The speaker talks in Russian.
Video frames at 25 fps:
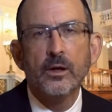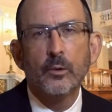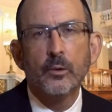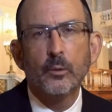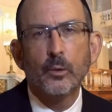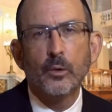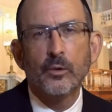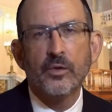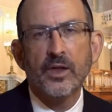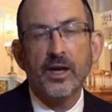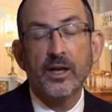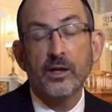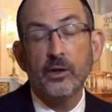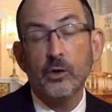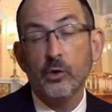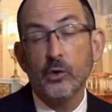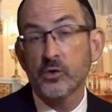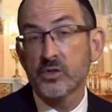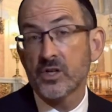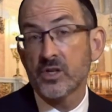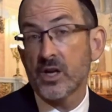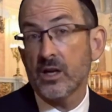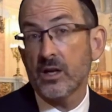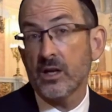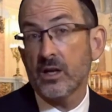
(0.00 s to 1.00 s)
Что ж,
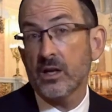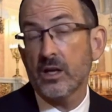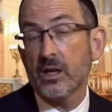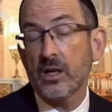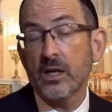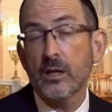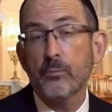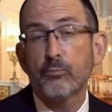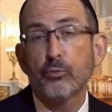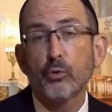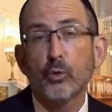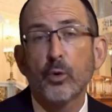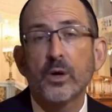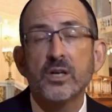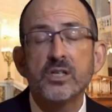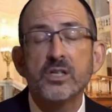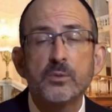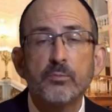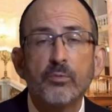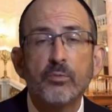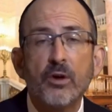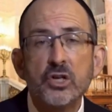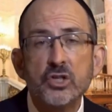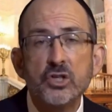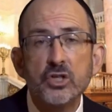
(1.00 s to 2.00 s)
они
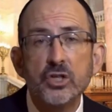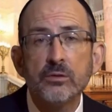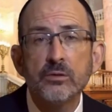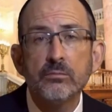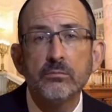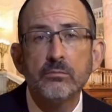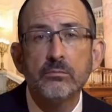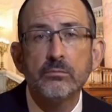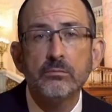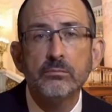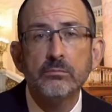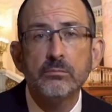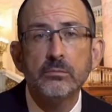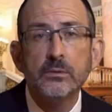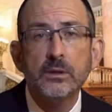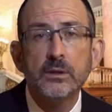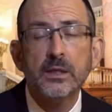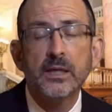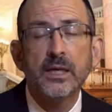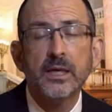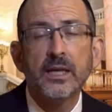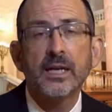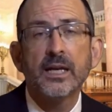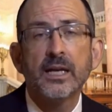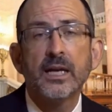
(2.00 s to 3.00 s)
использовали
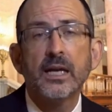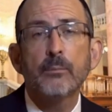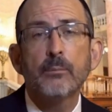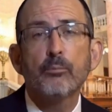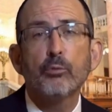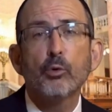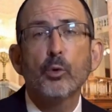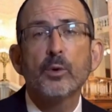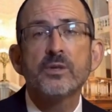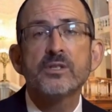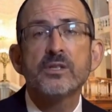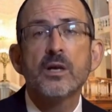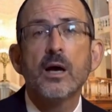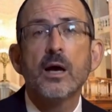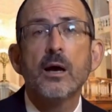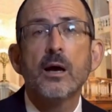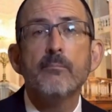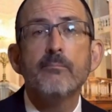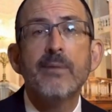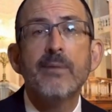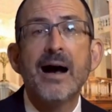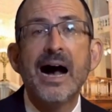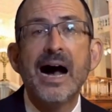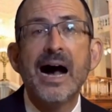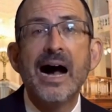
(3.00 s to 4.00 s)
еврейское выражение,
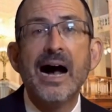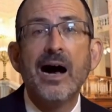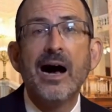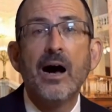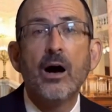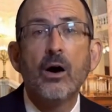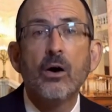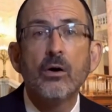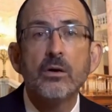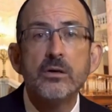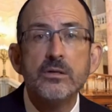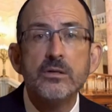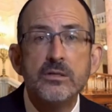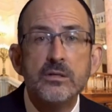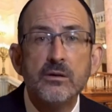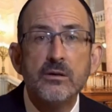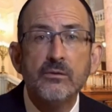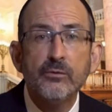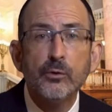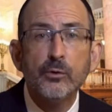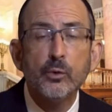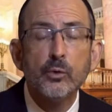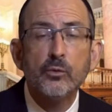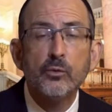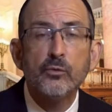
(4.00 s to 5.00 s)
на иврите
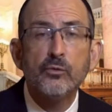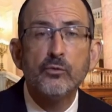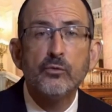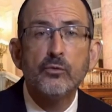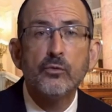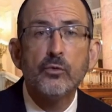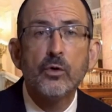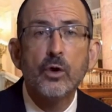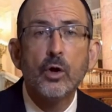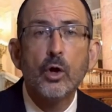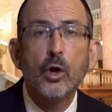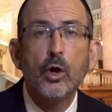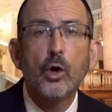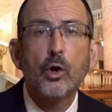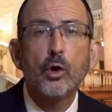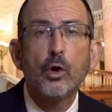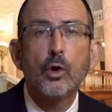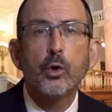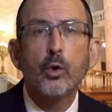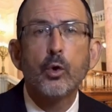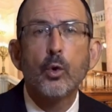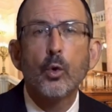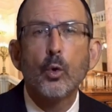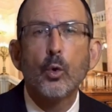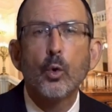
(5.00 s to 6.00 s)
это «Баал
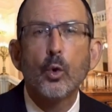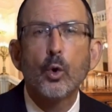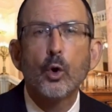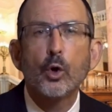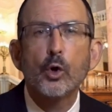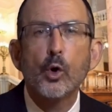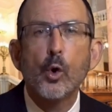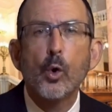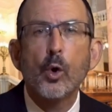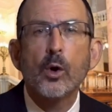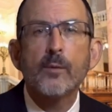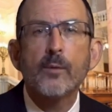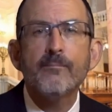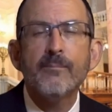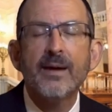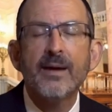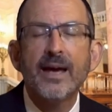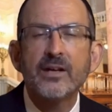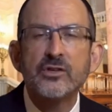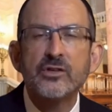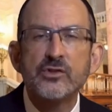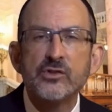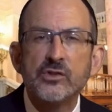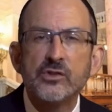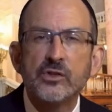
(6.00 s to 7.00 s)
Зеву» —
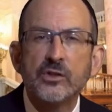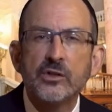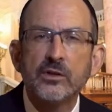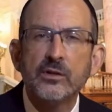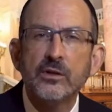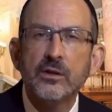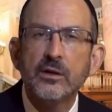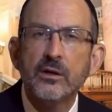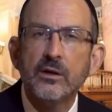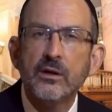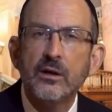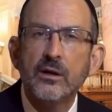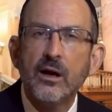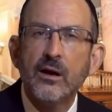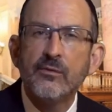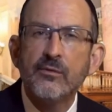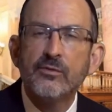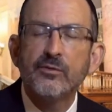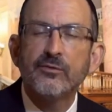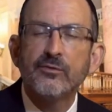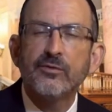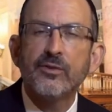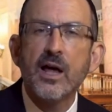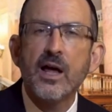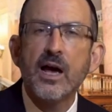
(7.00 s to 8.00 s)
«господин» или
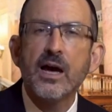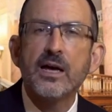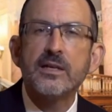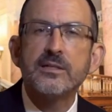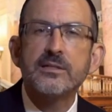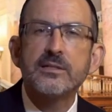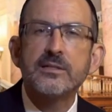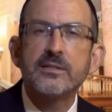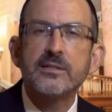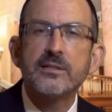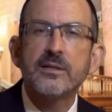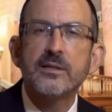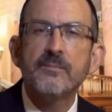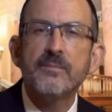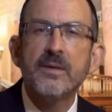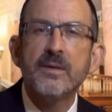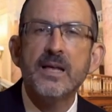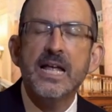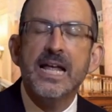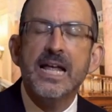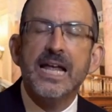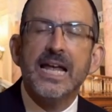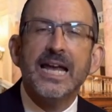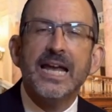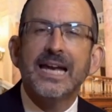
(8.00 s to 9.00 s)
«повелитель мух».
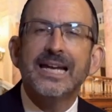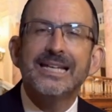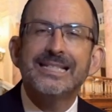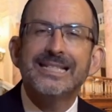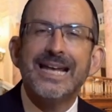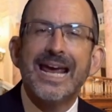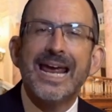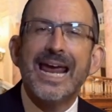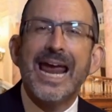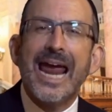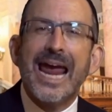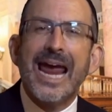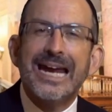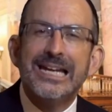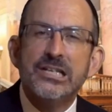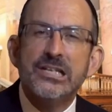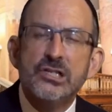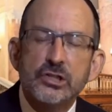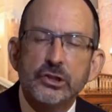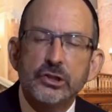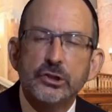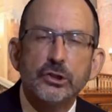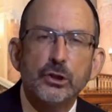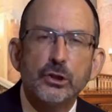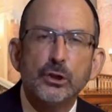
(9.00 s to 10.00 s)
Этот
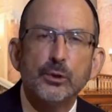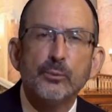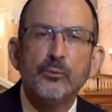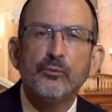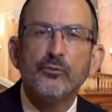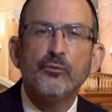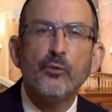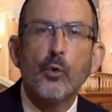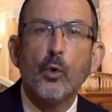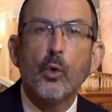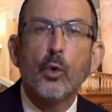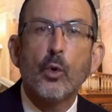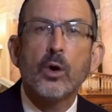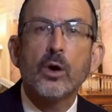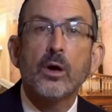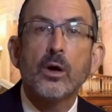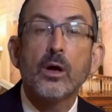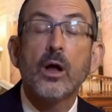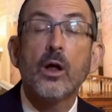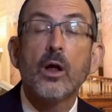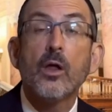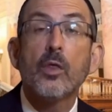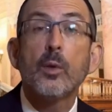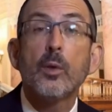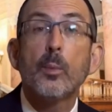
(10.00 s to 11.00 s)
термин
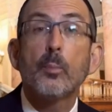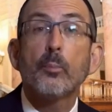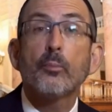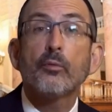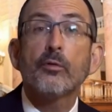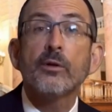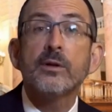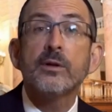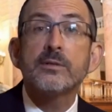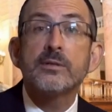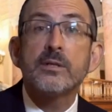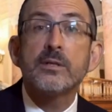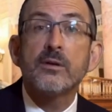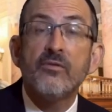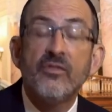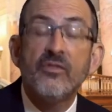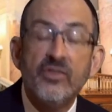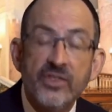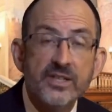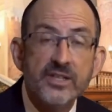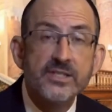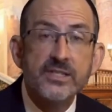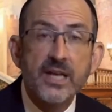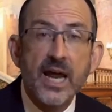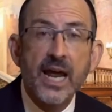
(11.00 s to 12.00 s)
означает «князя мира
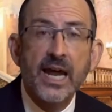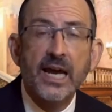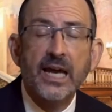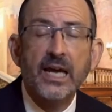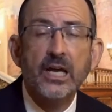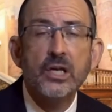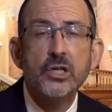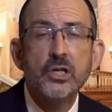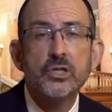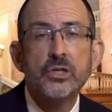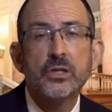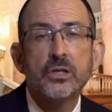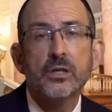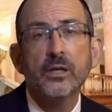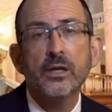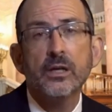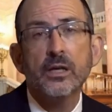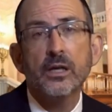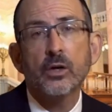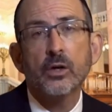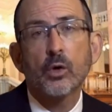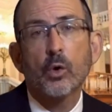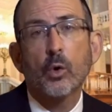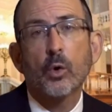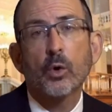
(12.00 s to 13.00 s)
сего»,
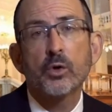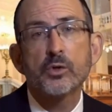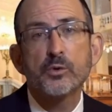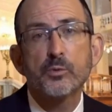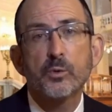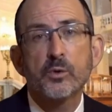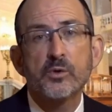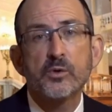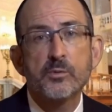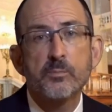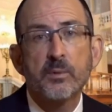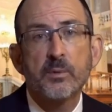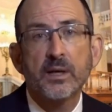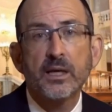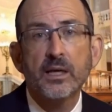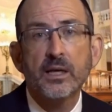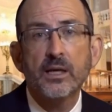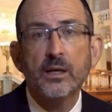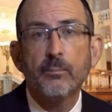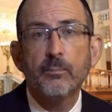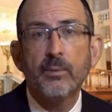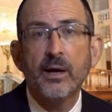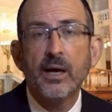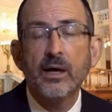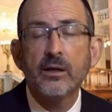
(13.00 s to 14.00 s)
и, конечно,
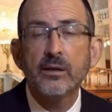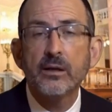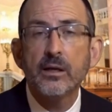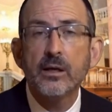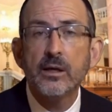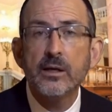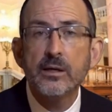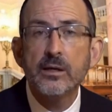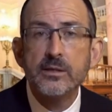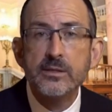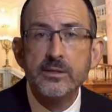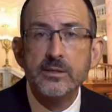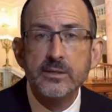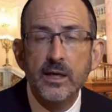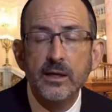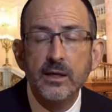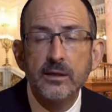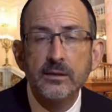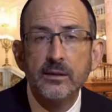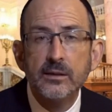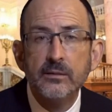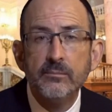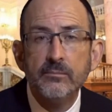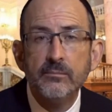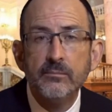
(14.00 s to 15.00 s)
мы говорим о
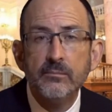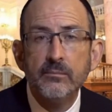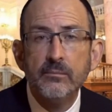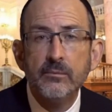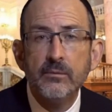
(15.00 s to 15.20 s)
сатане.